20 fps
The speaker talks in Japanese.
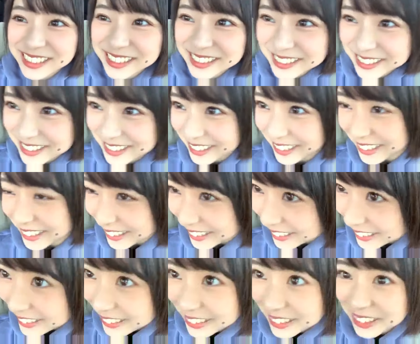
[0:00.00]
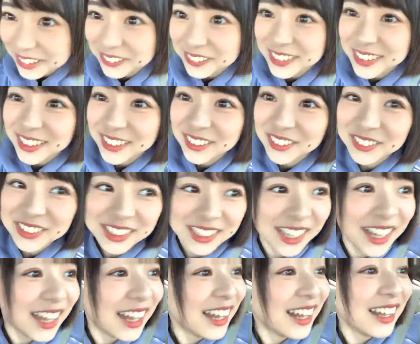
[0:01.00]
神社、神頼み
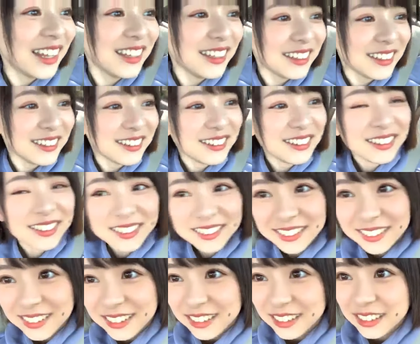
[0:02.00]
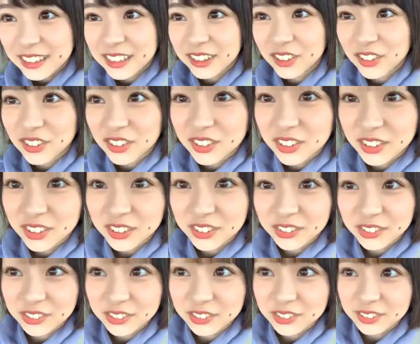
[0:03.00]
かい。いや、ほん
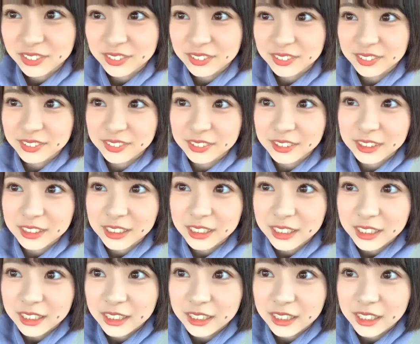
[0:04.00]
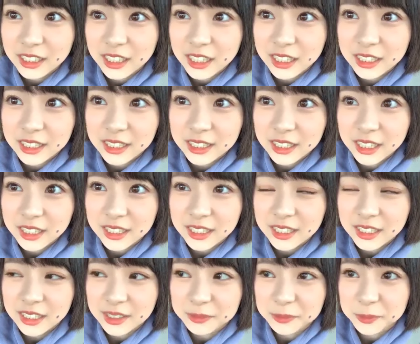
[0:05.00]
と、あり、あ
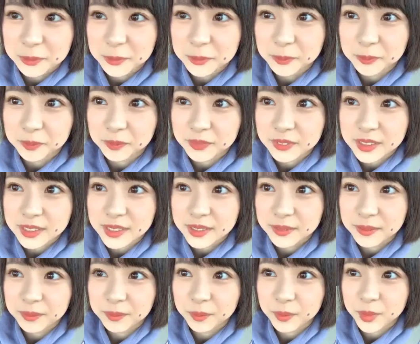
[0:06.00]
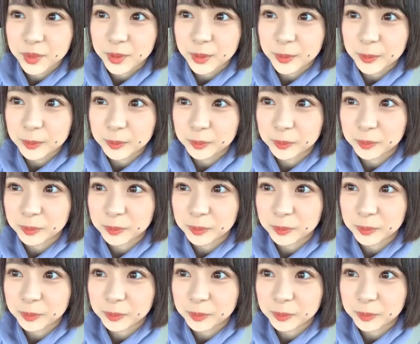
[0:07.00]
りだな、もう。ほんと。